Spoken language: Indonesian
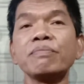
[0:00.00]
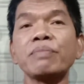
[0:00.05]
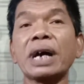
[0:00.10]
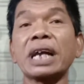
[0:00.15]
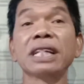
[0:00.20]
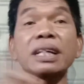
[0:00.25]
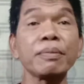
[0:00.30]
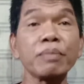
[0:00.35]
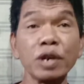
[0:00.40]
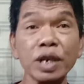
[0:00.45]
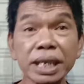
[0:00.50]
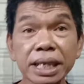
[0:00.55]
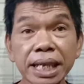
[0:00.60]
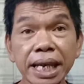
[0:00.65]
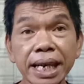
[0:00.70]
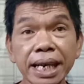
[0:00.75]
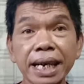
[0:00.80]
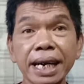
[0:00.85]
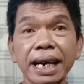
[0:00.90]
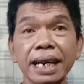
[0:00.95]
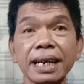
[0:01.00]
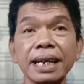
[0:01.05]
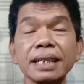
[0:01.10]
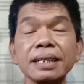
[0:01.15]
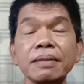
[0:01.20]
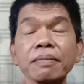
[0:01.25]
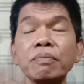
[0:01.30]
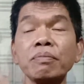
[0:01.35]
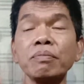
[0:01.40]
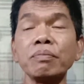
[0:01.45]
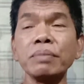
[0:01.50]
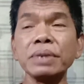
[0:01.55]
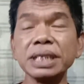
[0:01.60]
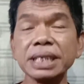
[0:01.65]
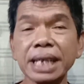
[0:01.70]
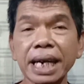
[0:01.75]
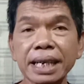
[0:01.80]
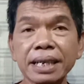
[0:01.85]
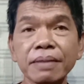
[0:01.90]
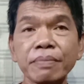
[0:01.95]
partai politik karena
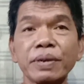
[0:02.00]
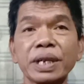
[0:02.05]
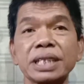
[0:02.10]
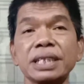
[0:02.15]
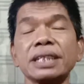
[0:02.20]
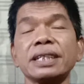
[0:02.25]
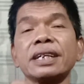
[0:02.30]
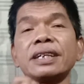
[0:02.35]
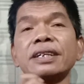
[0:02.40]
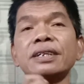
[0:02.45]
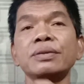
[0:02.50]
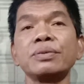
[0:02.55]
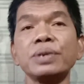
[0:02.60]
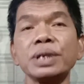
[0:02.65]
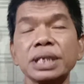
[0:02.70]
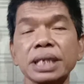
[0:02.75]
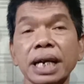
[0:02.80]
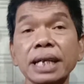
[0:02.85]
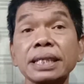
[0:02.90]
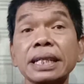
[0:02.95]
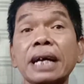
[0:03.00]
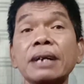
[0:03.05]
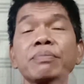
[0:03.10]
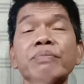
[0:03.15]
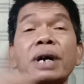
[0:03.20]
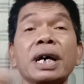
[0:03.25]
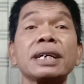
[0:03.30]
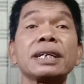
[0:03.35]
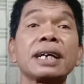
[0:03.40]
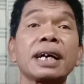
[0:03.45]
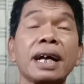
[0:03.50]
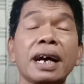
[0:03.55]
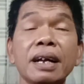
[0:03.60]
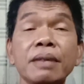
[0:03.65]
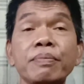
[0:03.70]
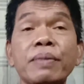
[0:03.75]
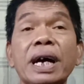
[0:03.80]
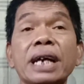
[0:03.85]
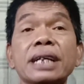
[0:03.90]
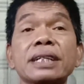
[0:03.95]
menjadi presiden Indonesia tanpa
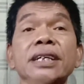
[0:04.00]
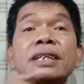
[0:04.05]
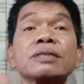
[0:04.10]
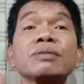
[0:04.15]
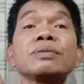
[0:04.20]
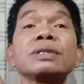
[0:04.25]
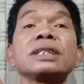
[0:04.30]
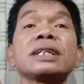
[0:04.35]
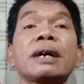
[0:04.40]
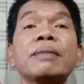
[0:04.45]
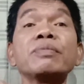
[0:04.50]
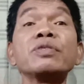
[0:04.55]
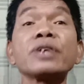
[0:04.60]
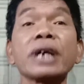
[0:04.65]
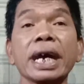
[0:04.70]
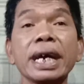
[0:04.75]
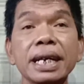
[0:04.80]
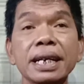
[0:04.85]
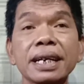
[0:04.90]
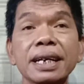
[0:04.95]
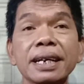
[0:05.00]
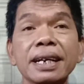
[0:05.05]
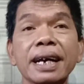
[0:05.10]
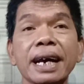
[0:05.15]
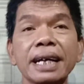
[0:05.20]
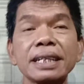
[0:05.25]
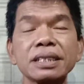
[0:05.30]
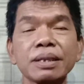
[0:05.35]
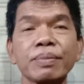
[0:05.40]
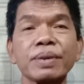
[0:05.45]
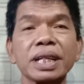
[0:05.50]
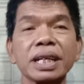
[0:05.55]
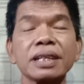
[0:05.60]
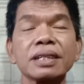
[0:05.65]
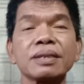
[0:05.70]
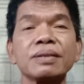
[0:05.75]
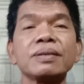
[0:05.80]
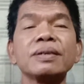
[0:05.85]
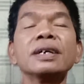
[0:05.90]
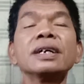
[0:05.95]
kendaraan partai itu tidak mungkin kan
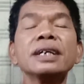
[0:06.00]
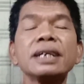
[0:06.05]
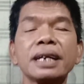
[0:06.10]
seperti itu.